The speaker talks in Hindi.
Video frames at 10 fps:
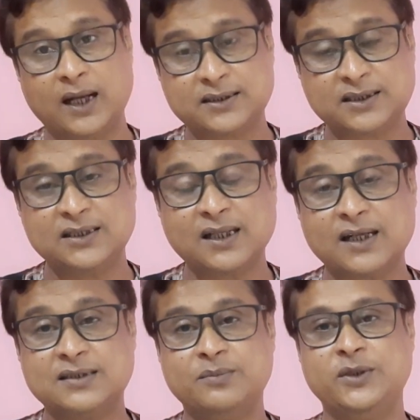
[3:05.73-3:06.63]
अच्छे
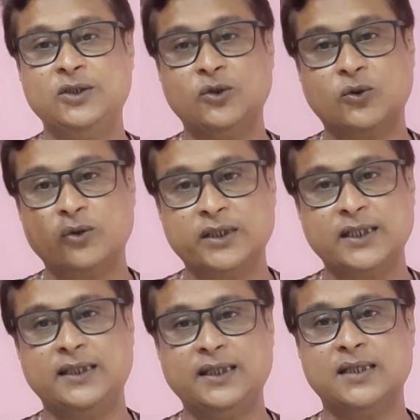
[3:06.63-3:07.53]
तरह से वीडियो को
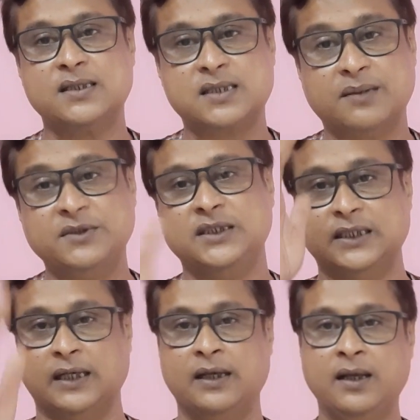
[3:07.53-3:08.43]
देखिए समझिए